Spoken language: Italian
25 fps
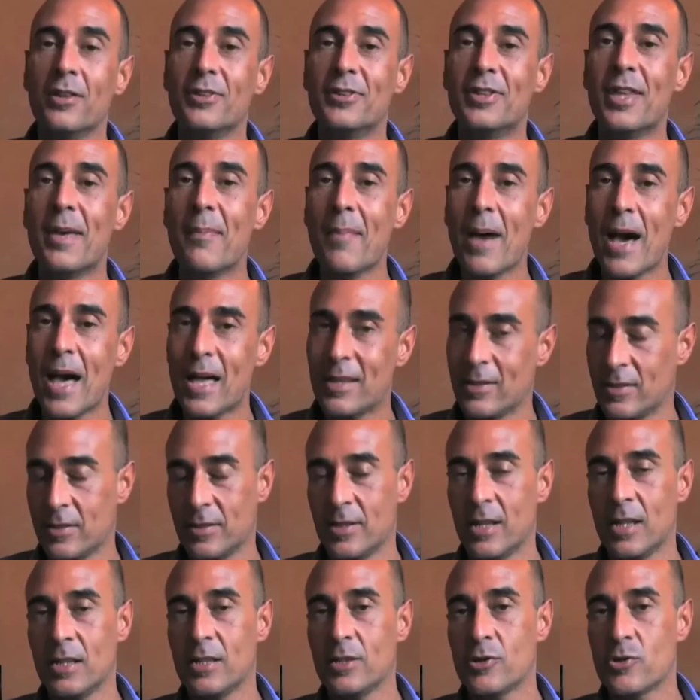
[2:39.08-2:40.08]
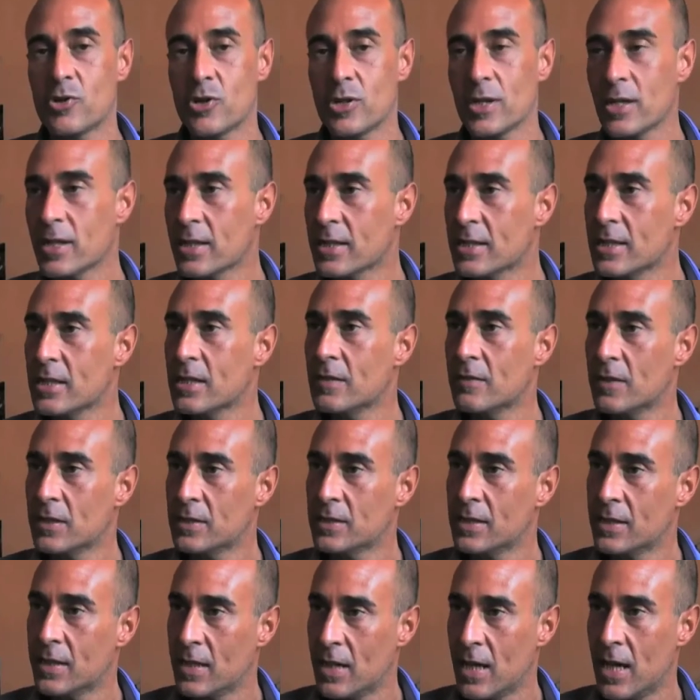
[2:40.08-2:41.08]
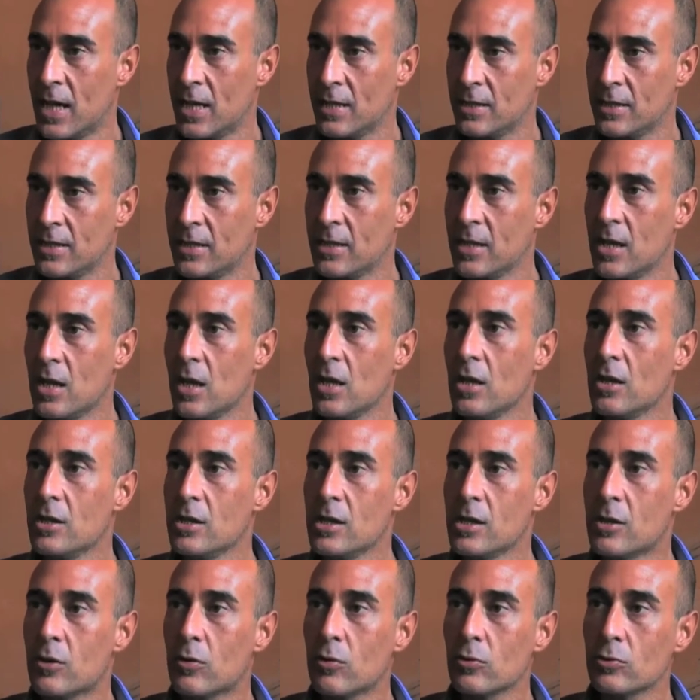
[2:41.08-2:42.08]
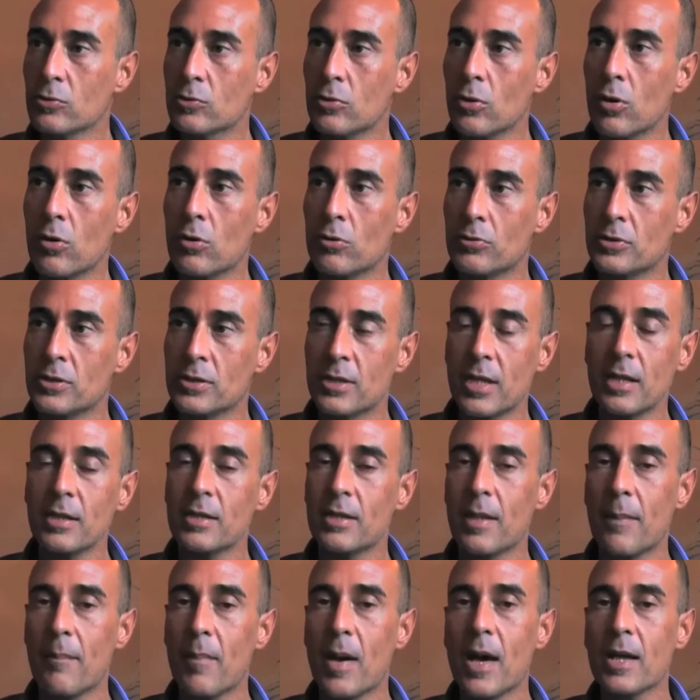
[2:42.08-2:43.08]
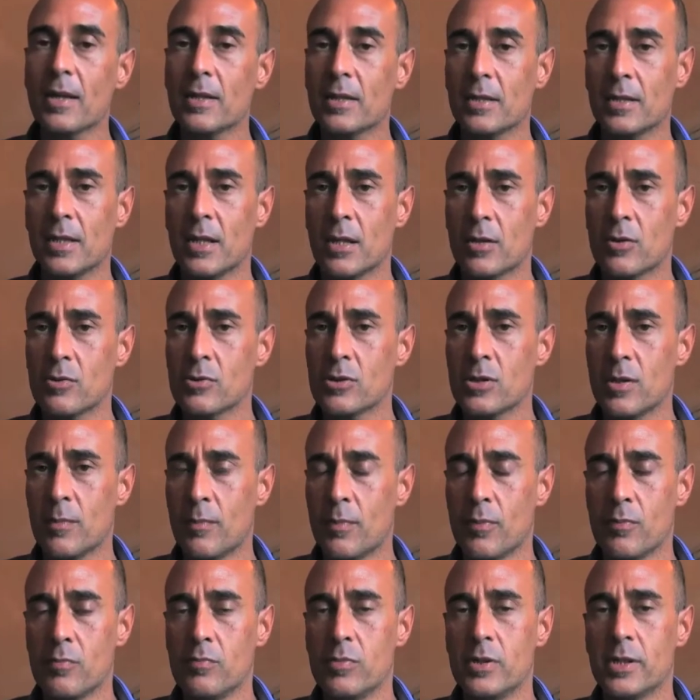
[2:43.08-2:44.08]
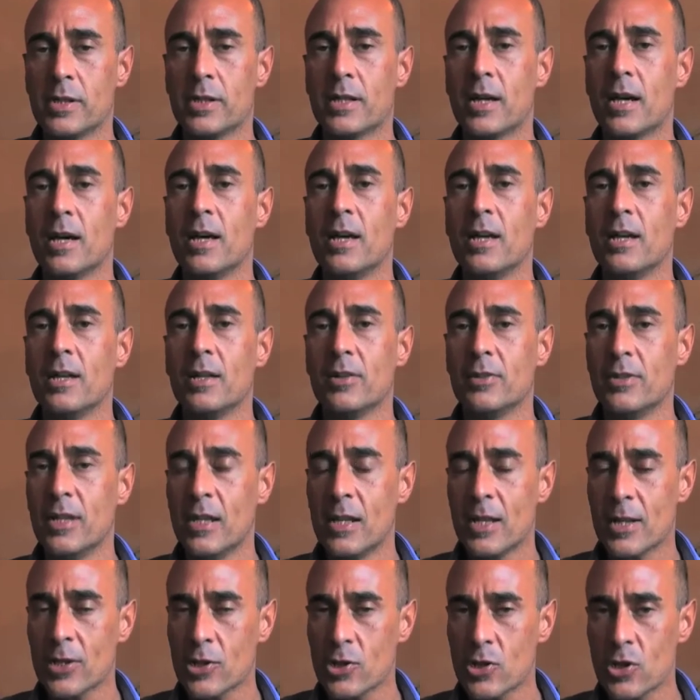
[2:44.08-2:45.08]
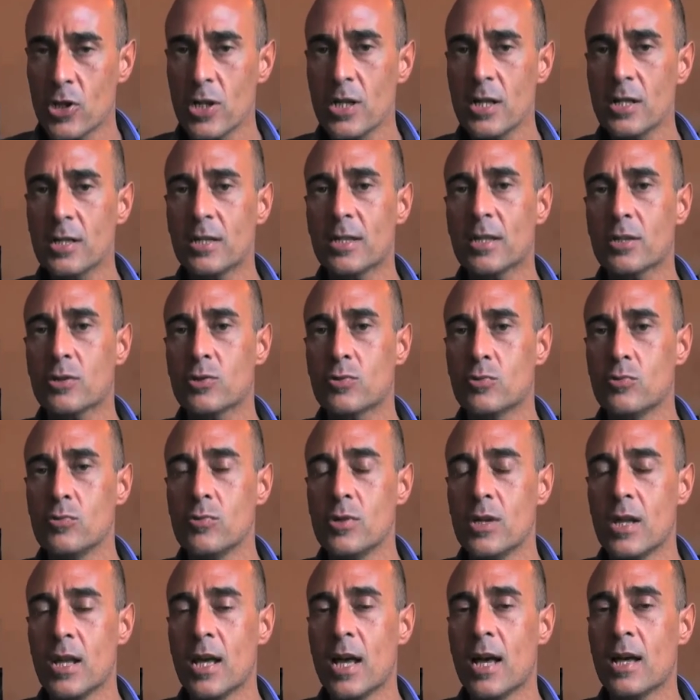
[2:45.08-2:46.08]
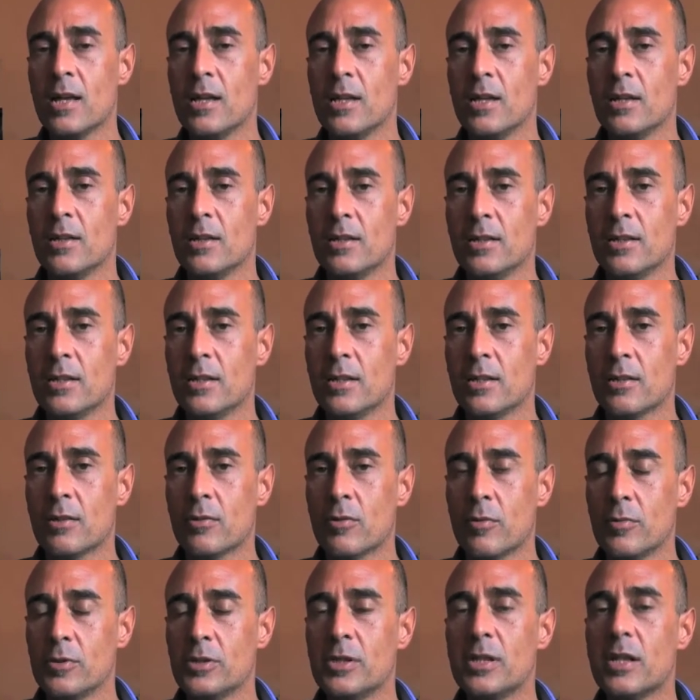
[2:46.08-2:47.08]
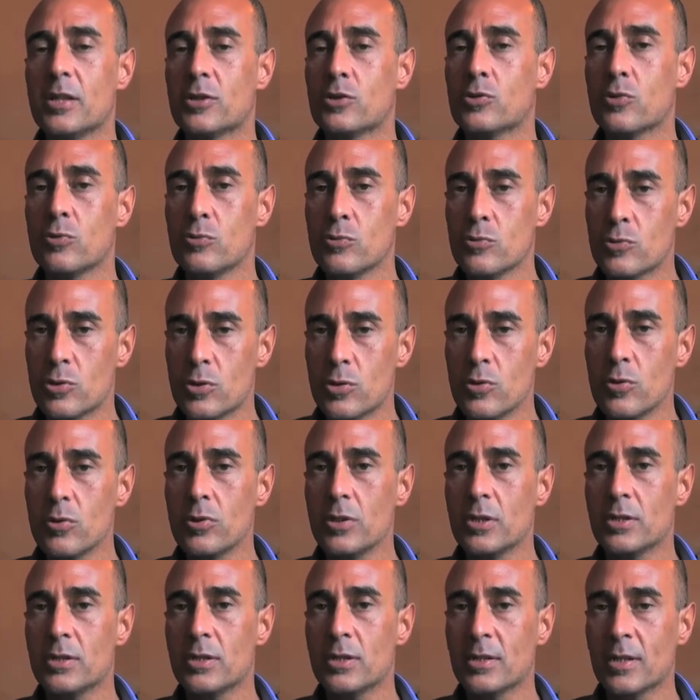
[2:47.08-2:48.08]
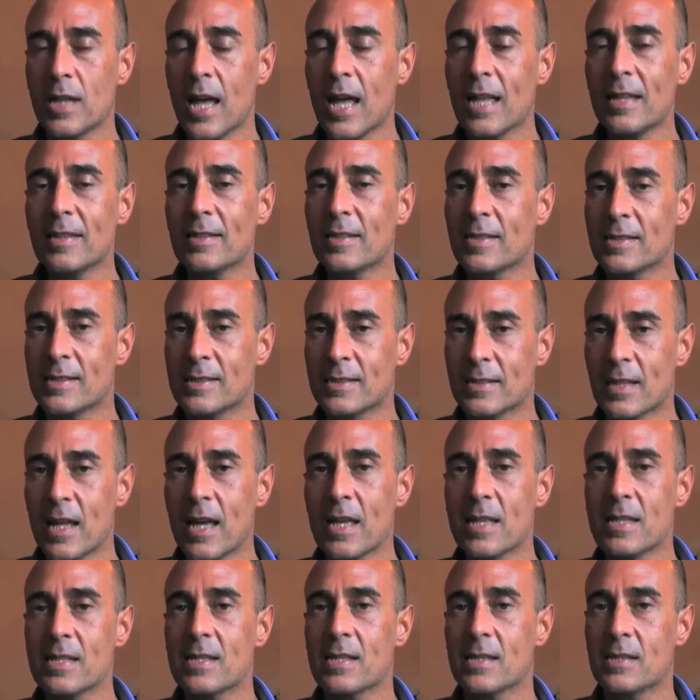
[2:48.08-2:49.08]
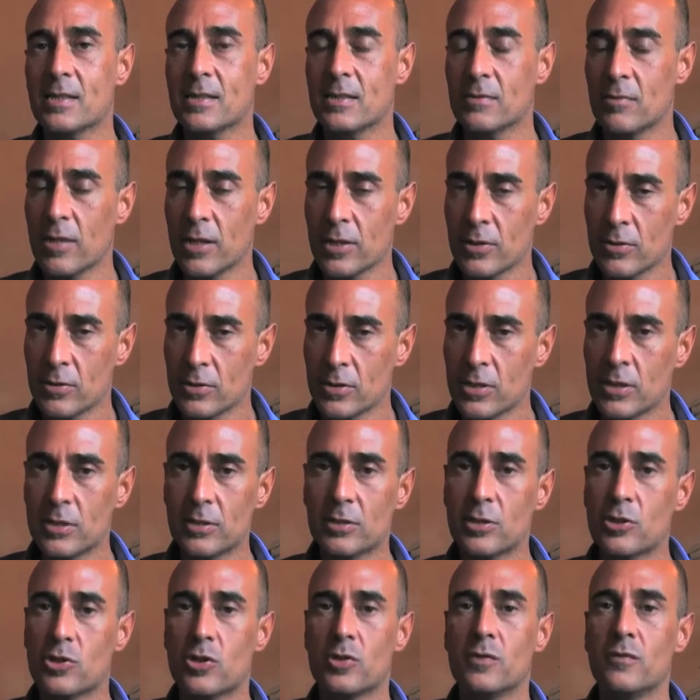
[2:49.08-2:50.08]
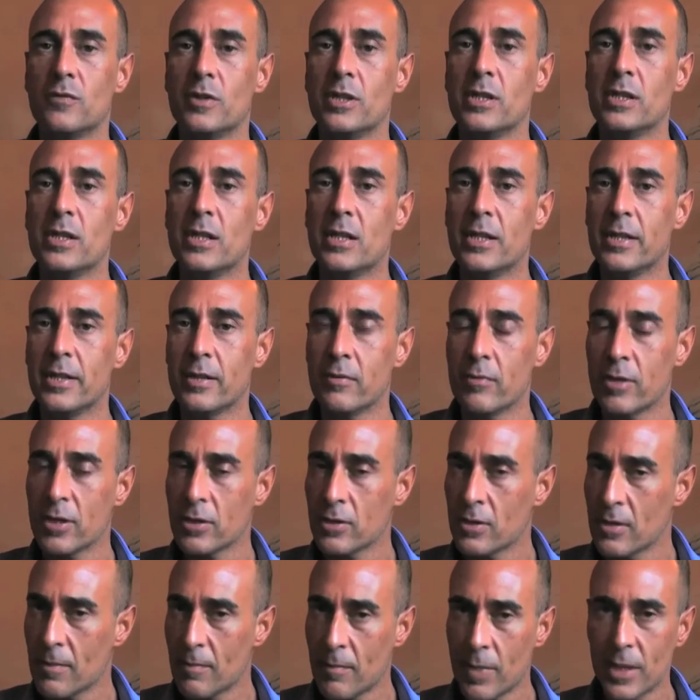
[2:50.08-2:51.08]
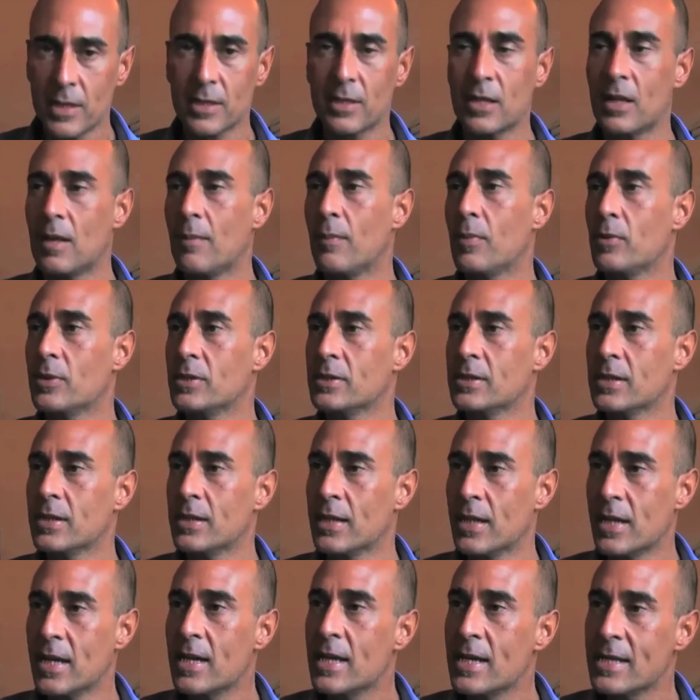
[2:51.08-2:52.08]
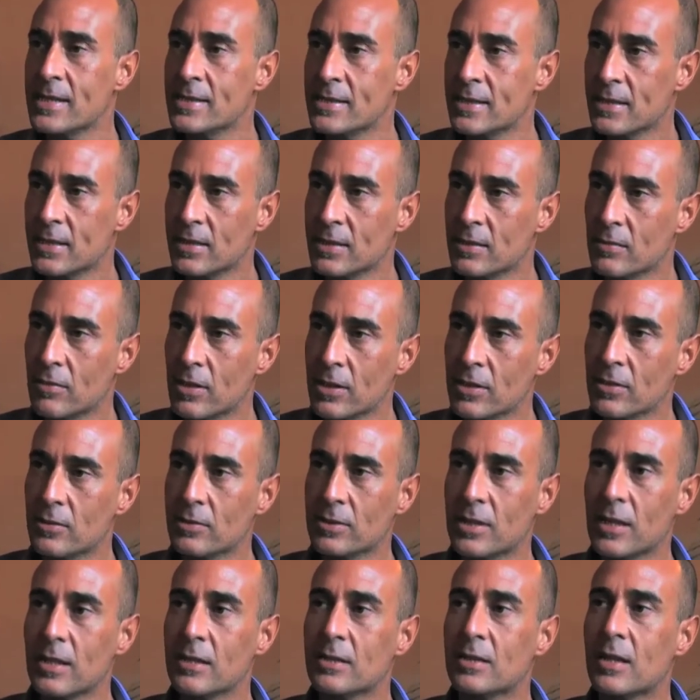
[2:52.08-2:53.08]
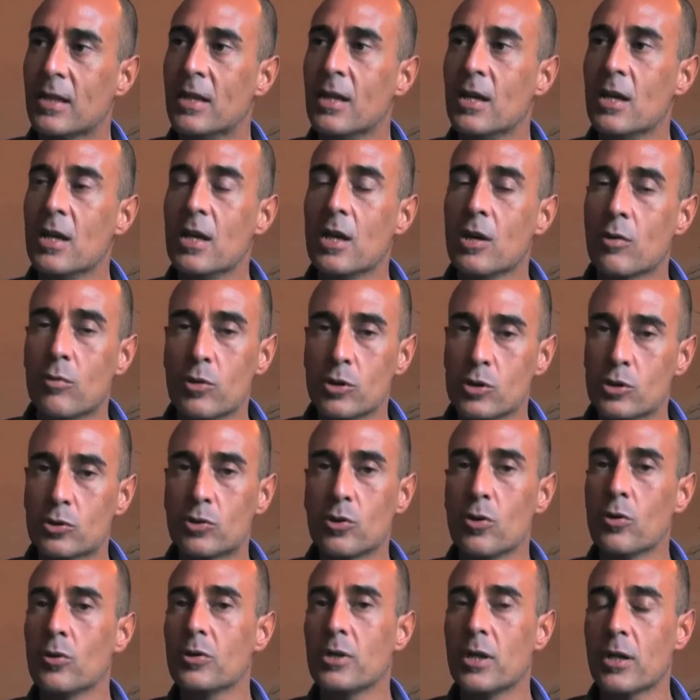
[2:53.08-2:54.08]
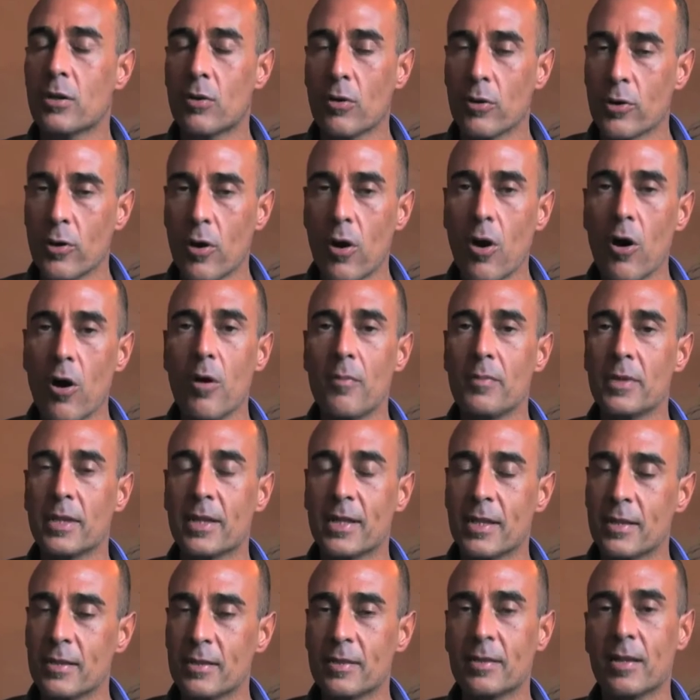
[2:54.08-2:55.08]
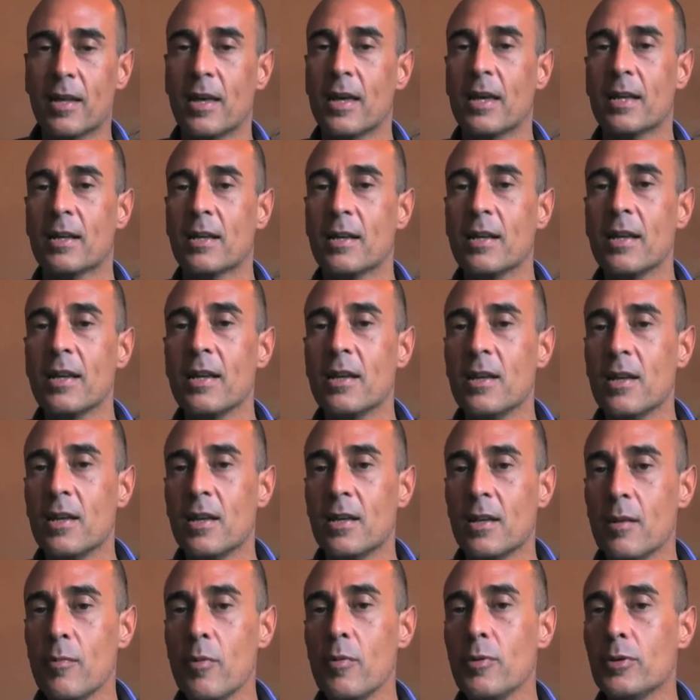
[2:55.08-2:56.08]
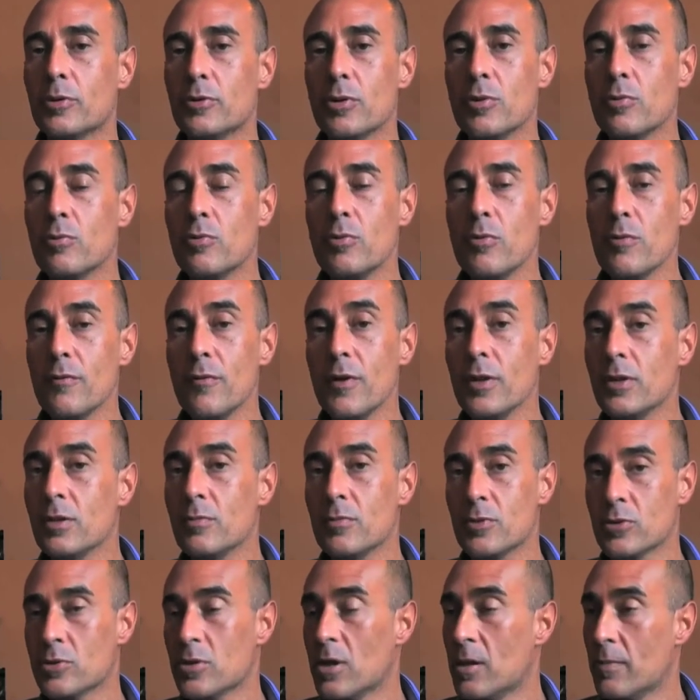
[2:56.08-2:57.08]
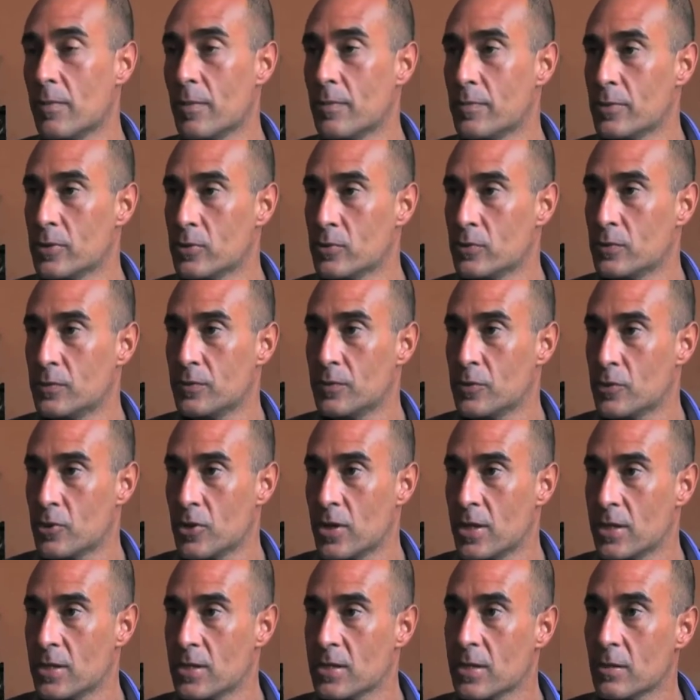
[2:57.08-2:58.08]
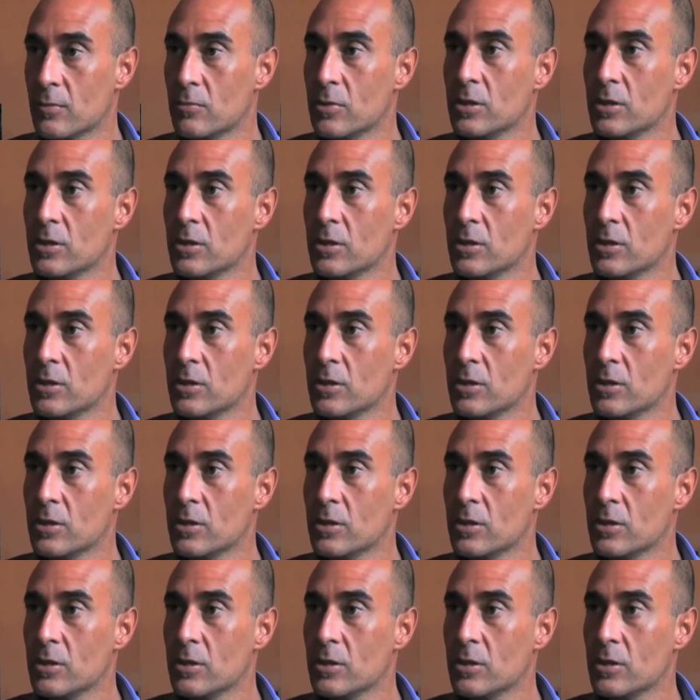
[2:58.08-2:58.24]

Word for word: demanda alle gerarchie vaticane il controllo di tanta parte della cosa pubblica, della scelta sulla eh, dire, soluzione di tante istanze che riguardano i diritti civili, riguardano in parte la politica estera, riguardano tante questioni economiche interne, nel momento in cui lo fa dimostra la propria insufficienza.